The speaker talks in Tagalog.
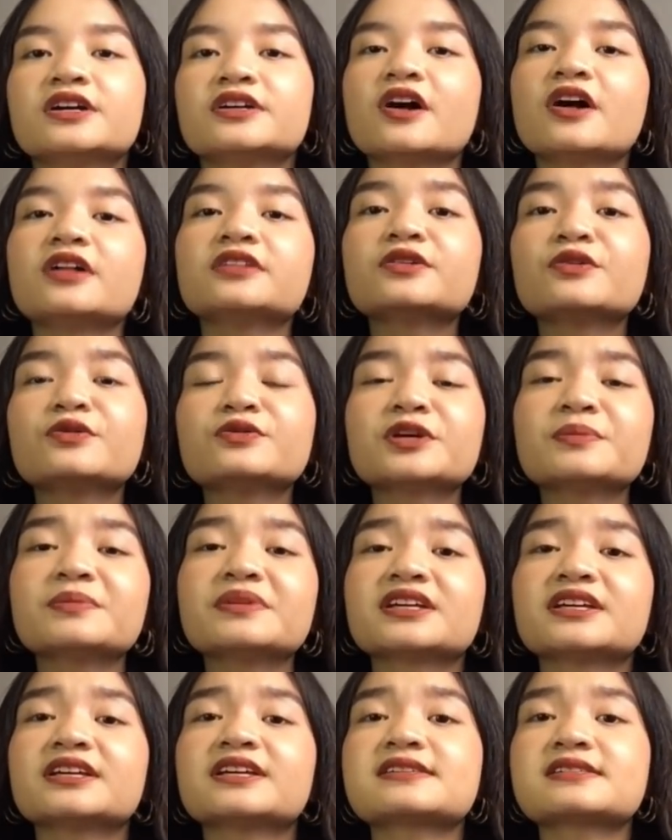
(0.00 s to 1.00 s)
y'all know na
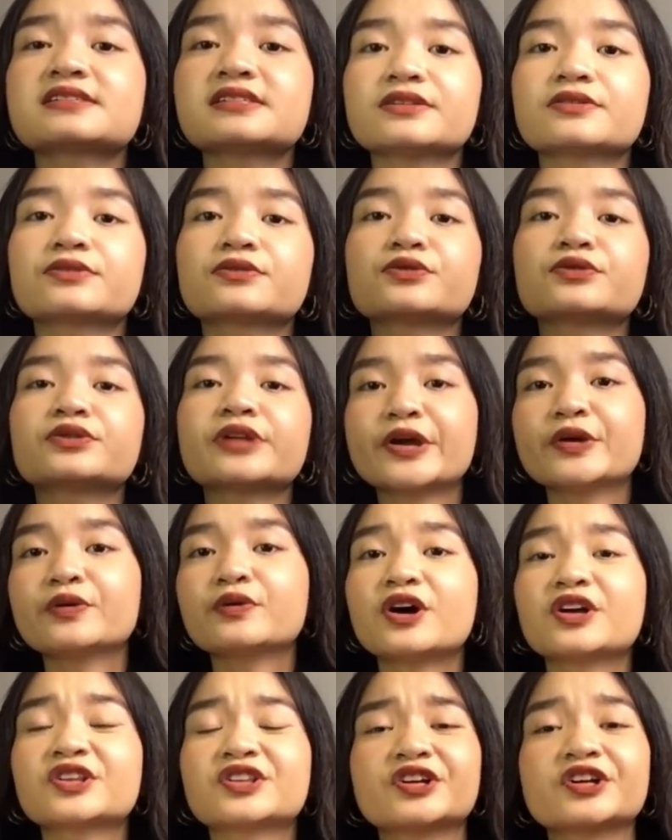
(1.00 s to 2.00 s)
magiging see-through na yung
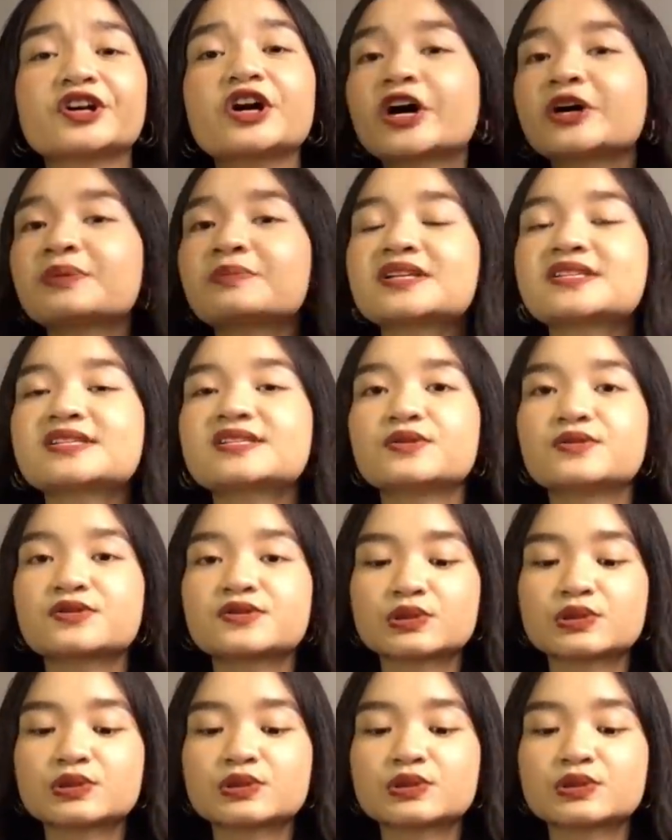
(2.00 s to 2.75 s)
undergarments niyo.